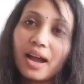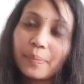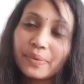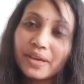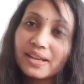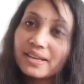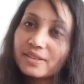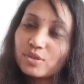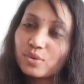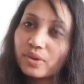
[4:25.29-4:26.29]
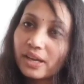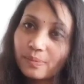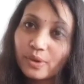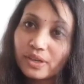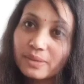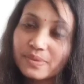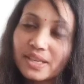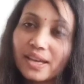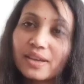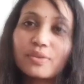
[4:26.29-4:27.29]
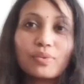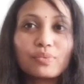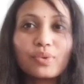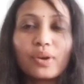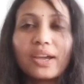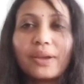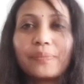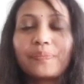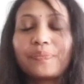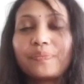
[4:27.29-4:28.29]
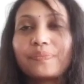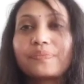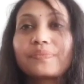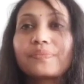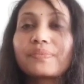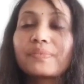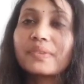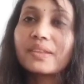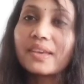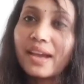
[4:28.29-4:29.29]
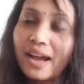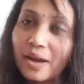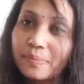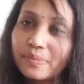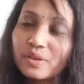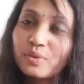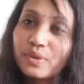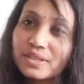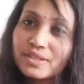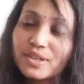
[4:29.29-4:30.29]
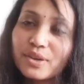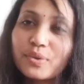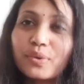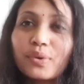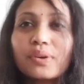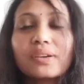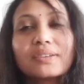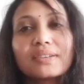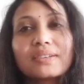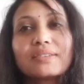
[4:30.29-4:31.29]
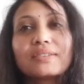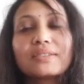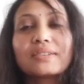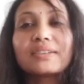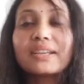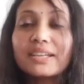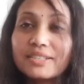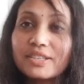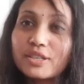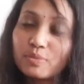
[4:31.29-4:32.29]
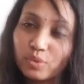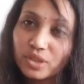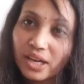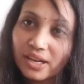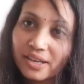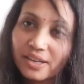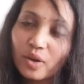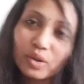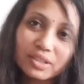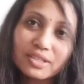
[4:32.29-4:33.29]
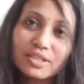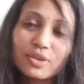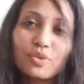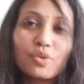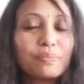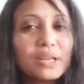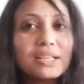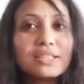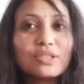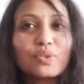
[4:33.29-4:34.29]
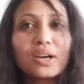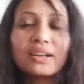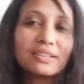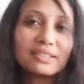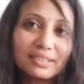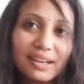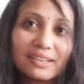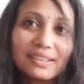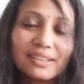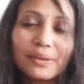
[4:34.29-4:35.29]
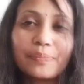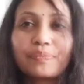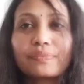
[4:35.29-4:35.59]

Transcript: आपके लिए जो हेल्पफुल टिप्स है वो है कि आप वेंसडे को गणेश जी की पूजा करें और थर्सडे को पीली चीज़ों का दान करें